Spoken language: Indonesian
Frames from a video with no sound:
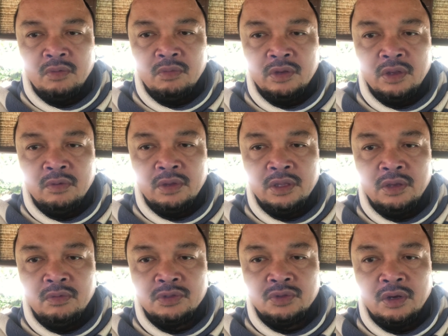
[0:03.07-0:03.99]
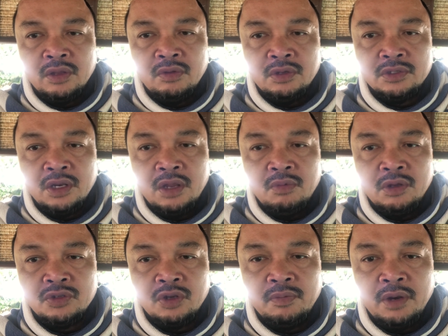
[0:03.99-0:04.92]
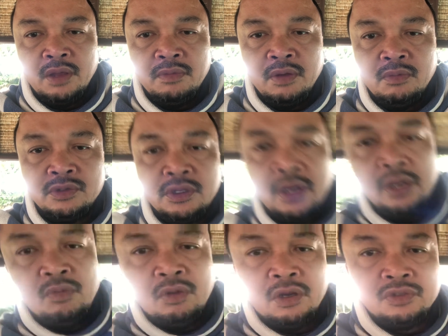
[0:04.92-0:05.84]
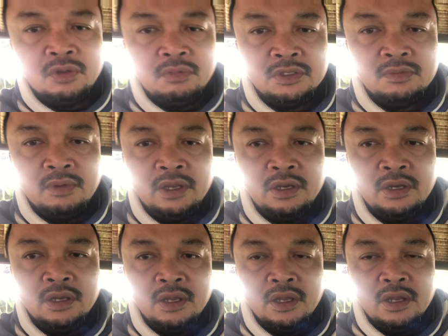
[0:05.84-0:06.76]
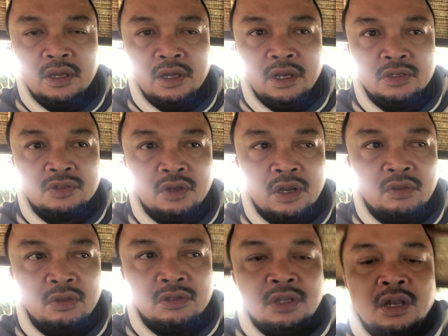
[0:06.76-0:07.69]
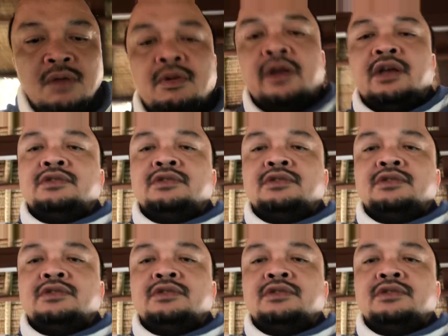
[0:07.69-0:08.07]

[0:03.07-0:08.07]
umur wa salatu wassalamu ala sayyidil anbiya mursalin wa rasulillah. Assalatu wassalamu ala